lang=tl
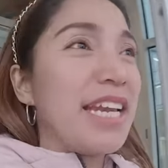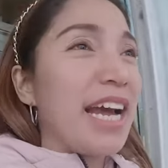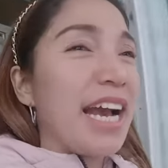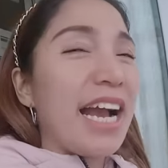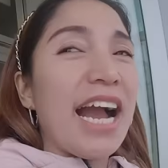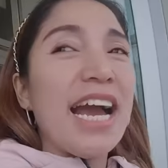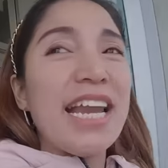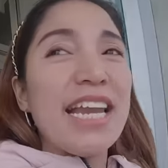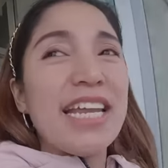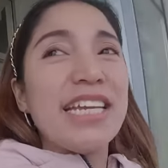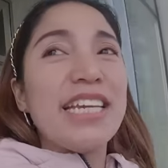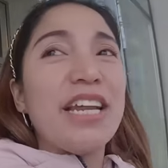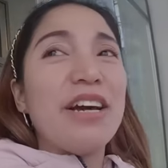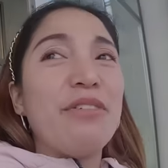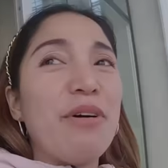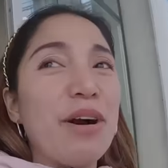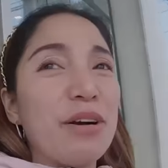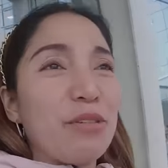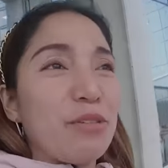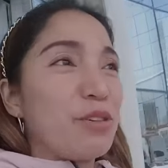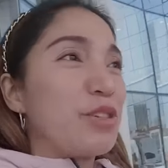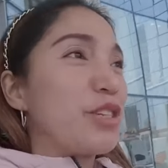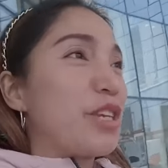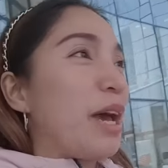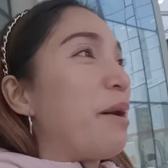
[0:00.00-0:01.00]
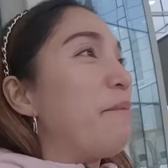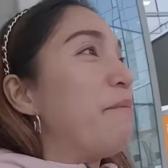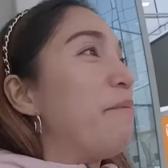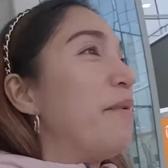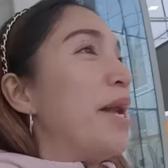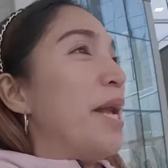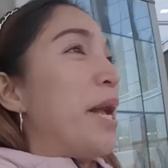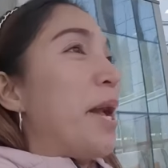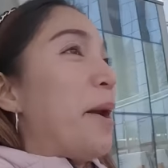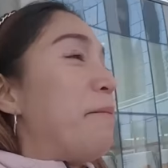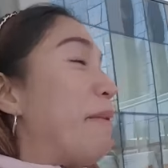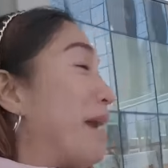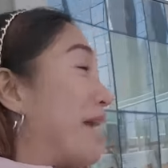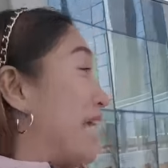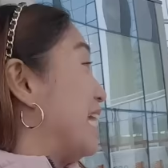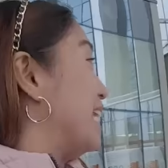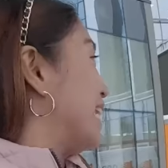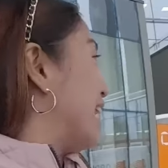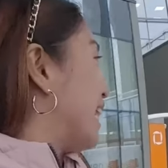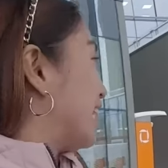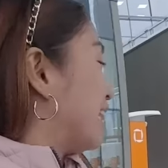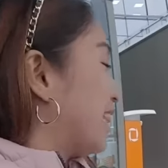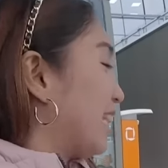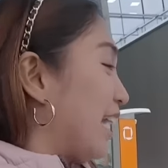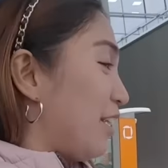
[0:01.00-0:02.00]
Nagaling daw ako sa
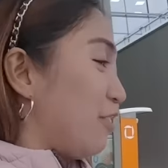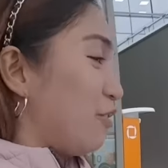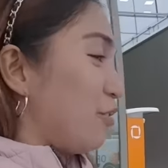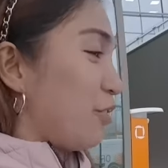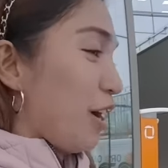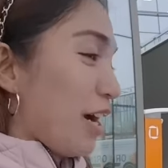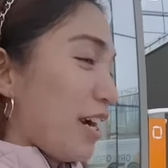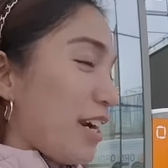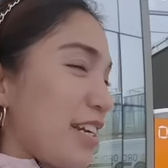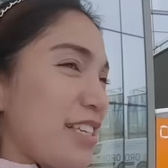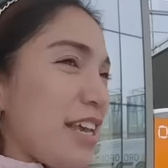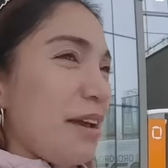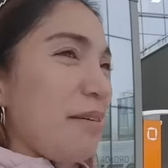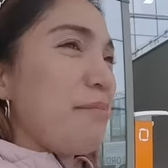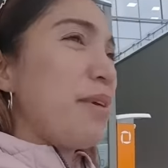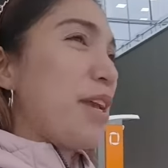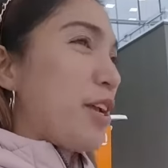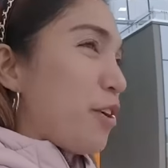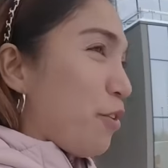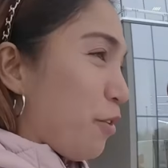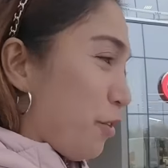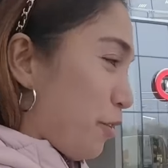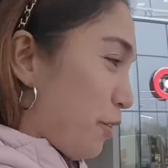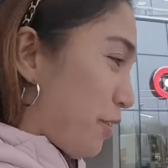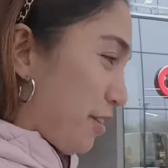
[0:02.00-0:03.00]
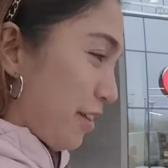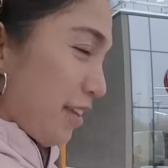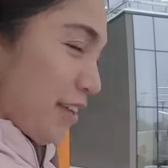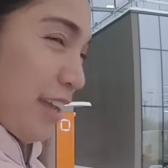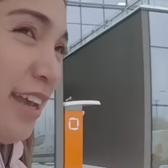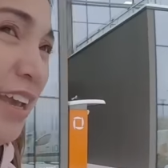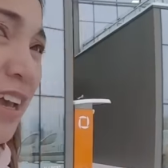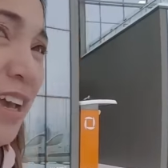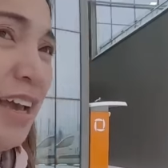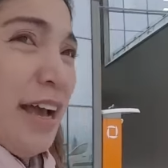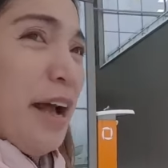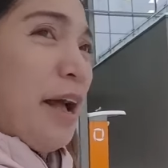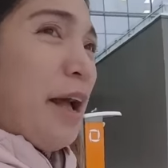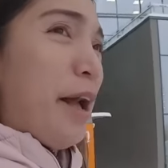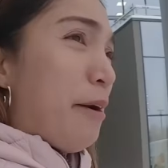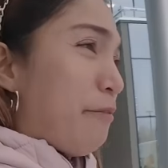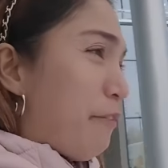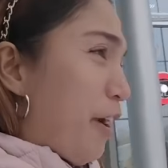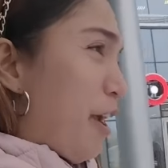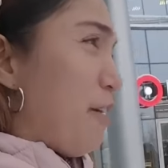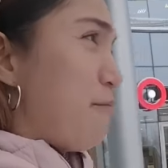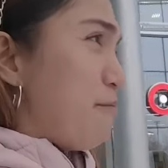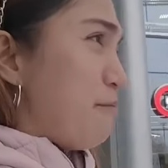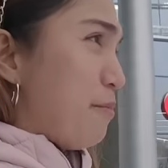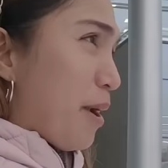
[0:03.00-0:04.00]
mainit na lugar. Sabi ko,
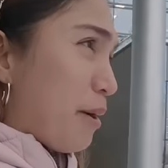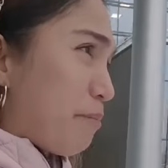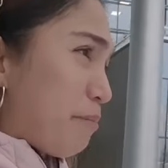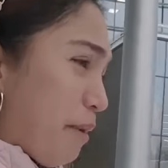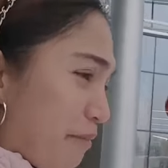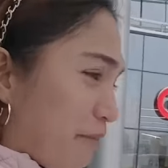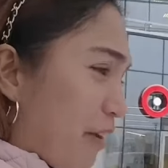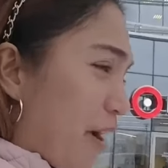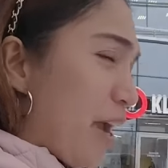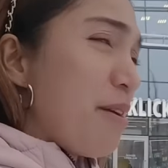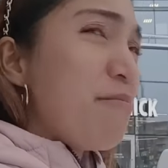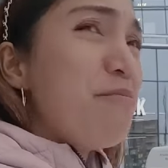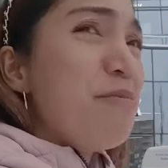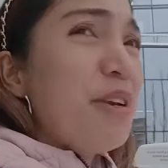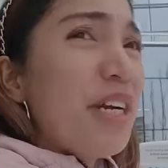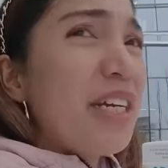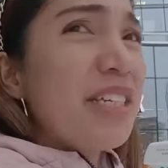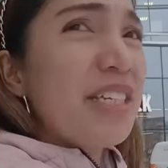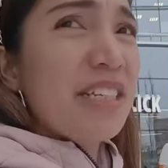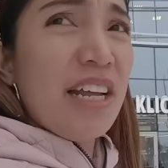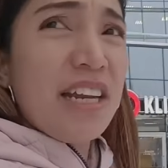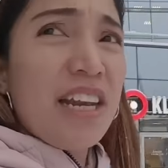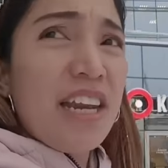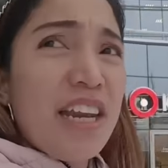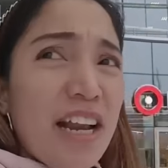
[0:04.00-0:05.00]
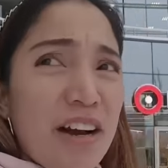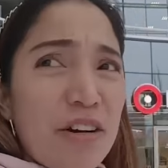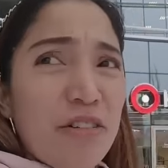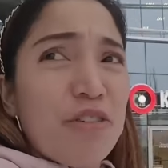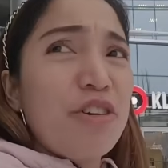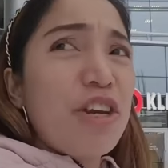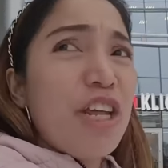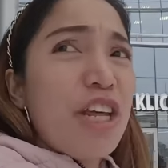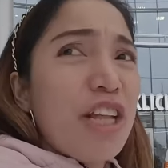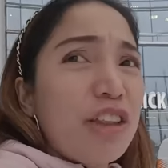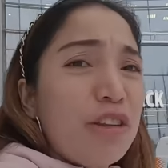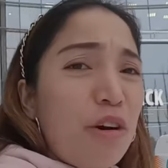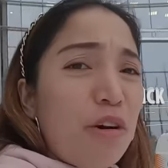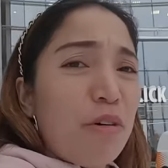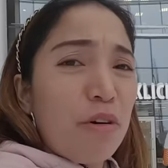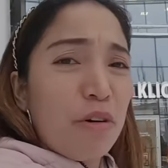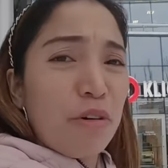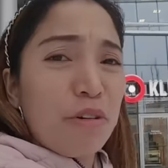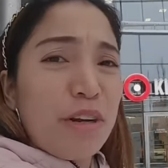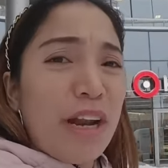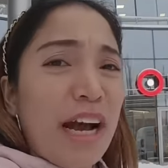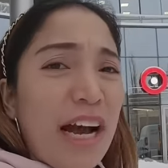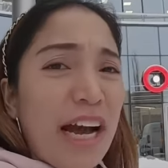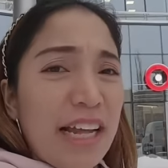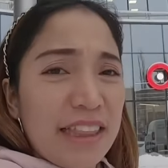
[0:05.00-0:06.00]
five, magpa 5 years na din ako dito
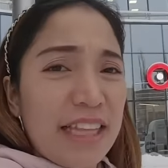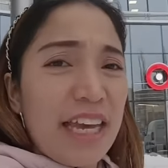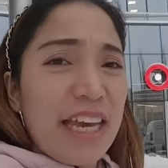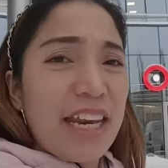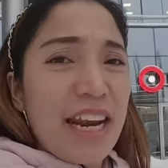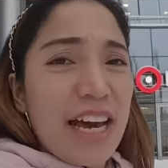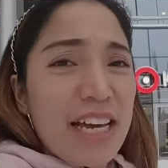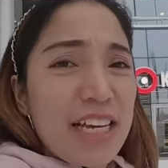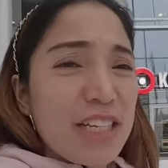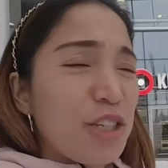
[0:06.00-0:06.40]
nakatira.